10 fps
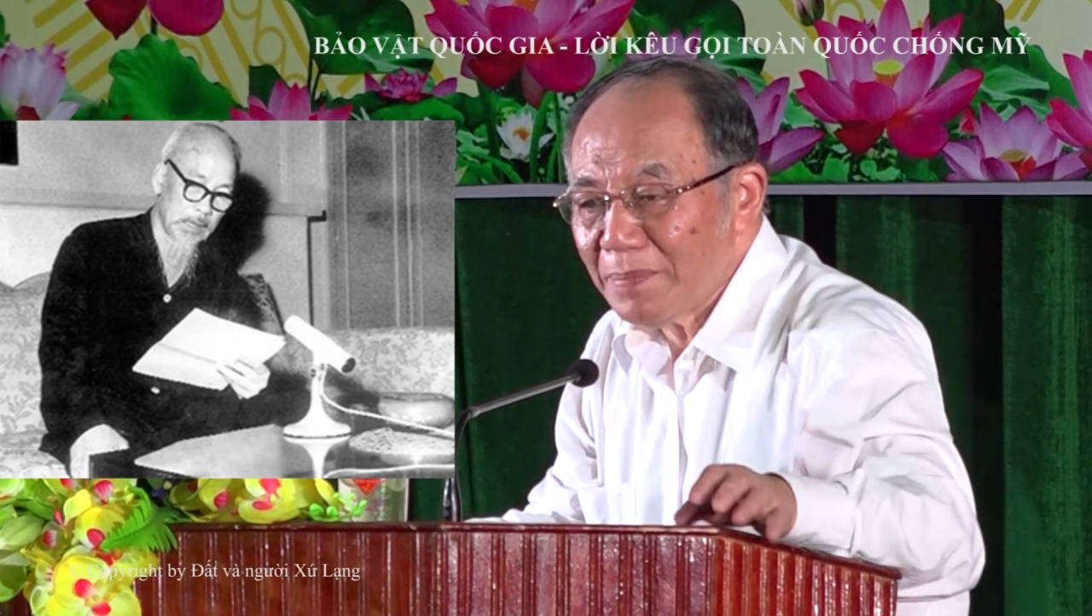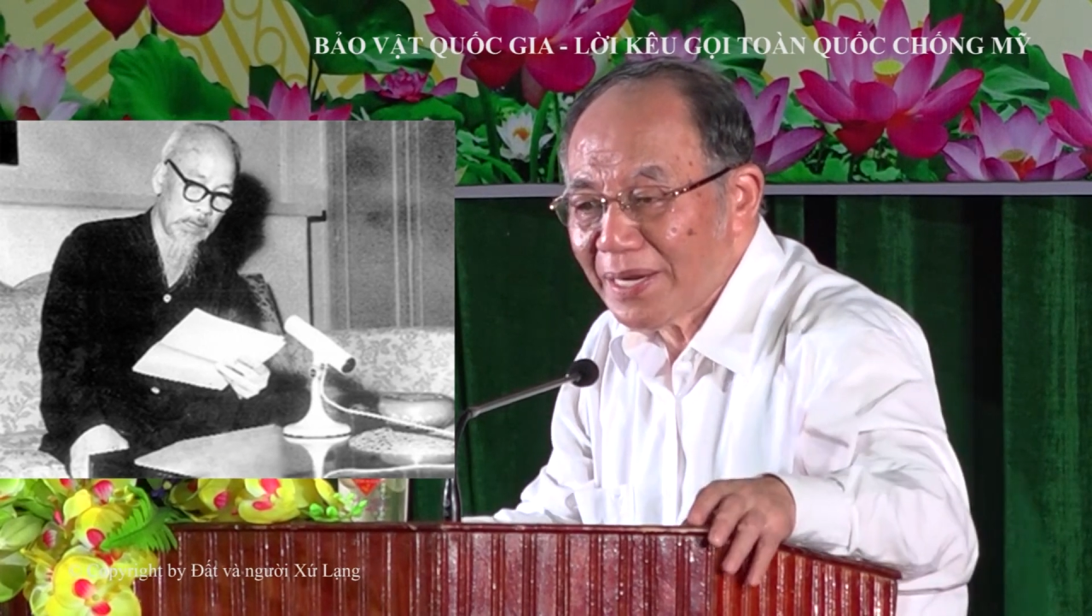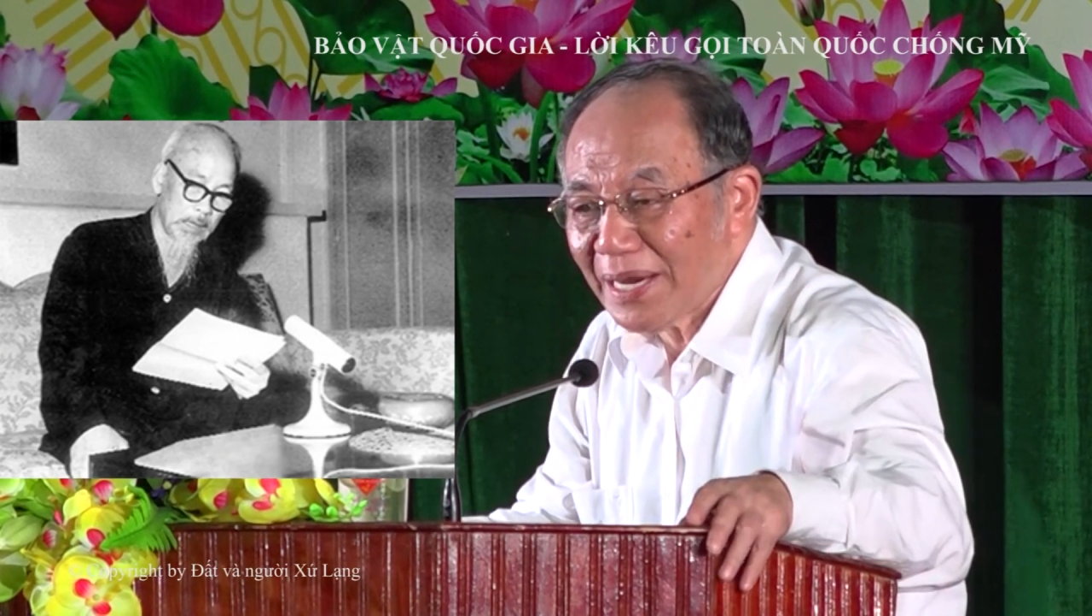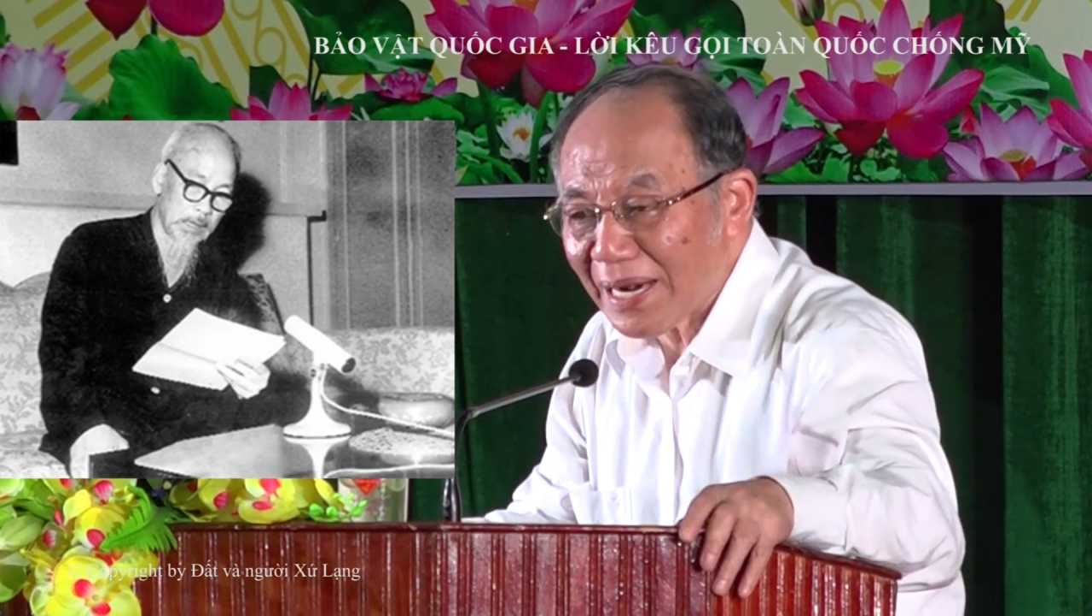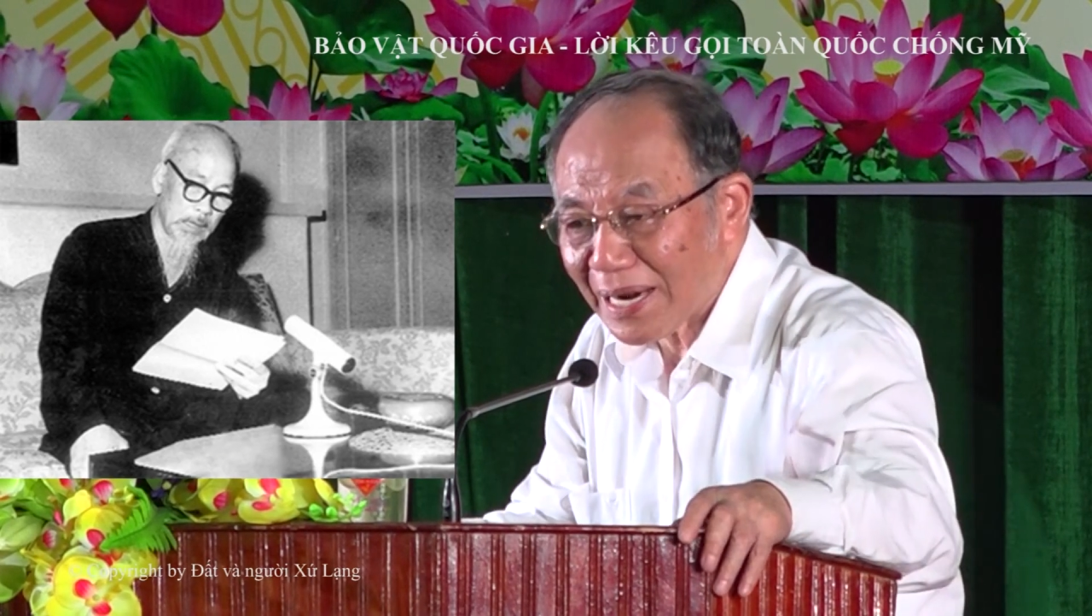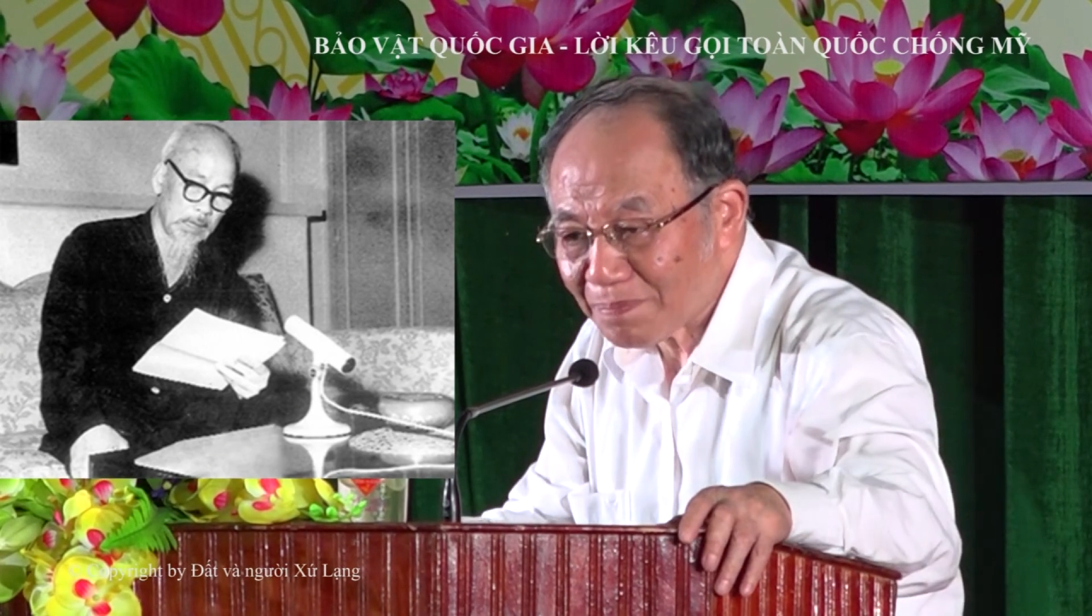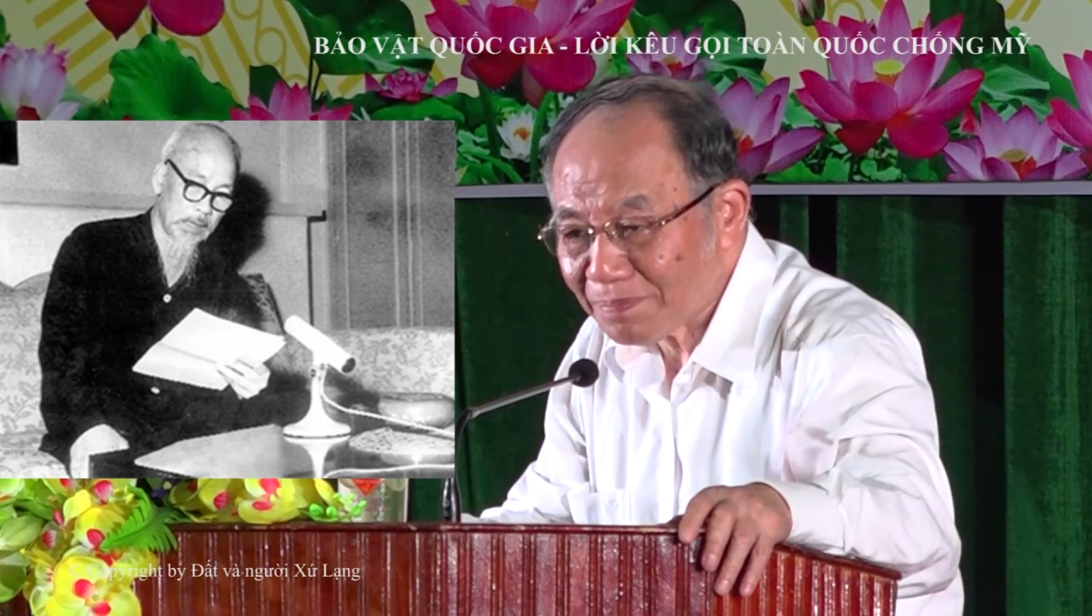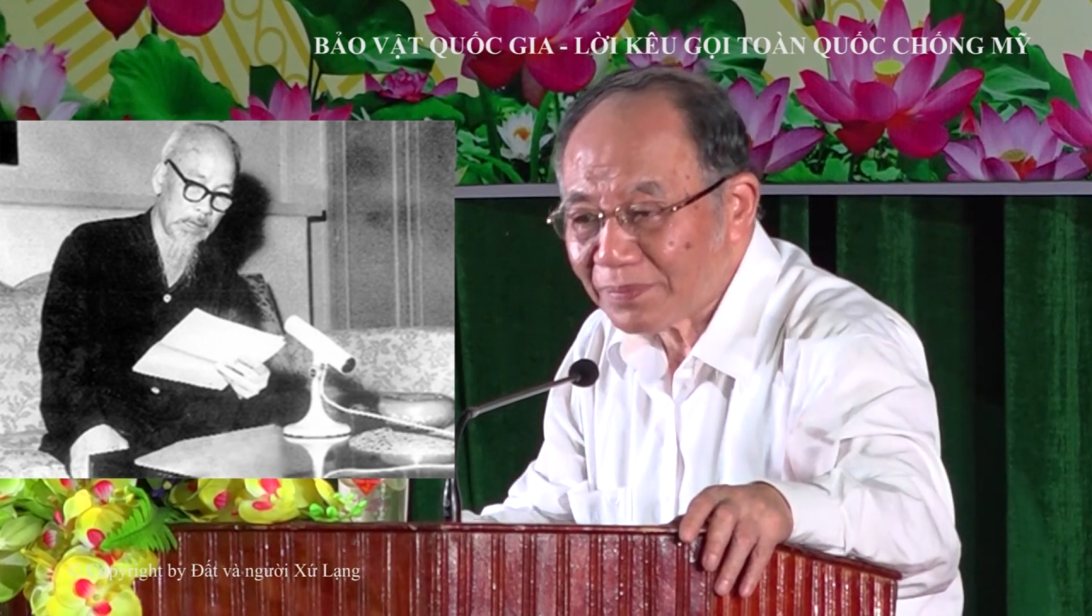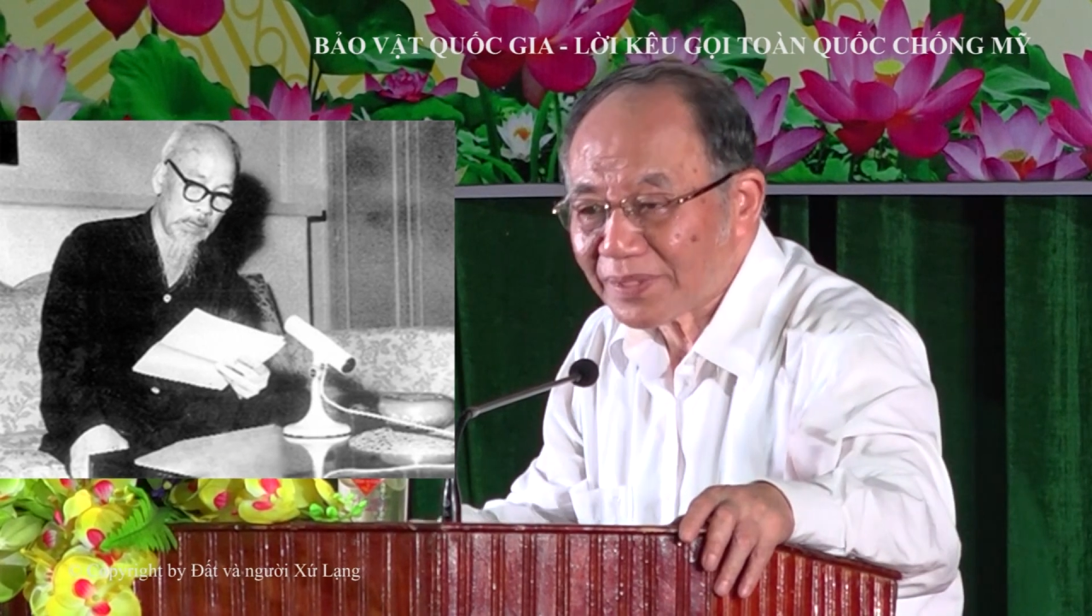15